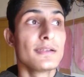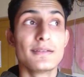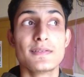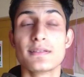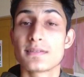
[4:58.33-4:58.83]

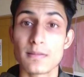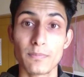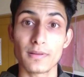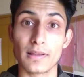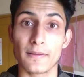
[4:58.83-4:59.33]
रीज़न
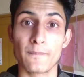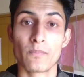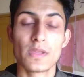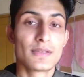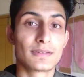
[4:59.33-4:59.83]
सिंपल है
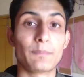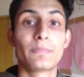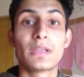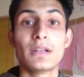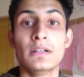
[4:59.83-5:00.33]

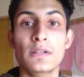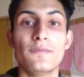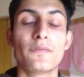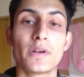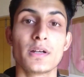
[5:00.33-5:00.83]
सबके
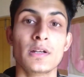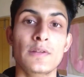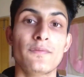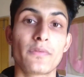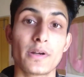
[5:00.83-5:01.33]
डिफरेंट
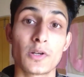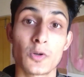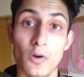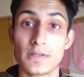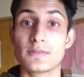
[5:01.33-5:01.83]
डिफरेंट
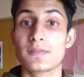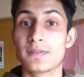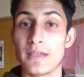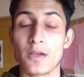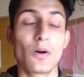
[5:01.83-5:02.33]
कॉलेजेस
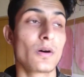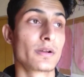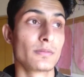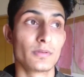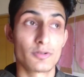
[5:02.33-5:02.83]
हैं
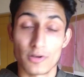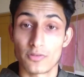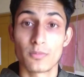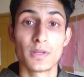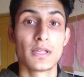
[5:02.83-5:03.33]
और
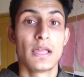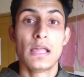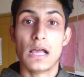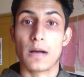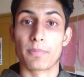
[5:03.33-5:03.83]
ट्रस्ट में
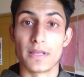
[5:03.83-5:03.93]
आप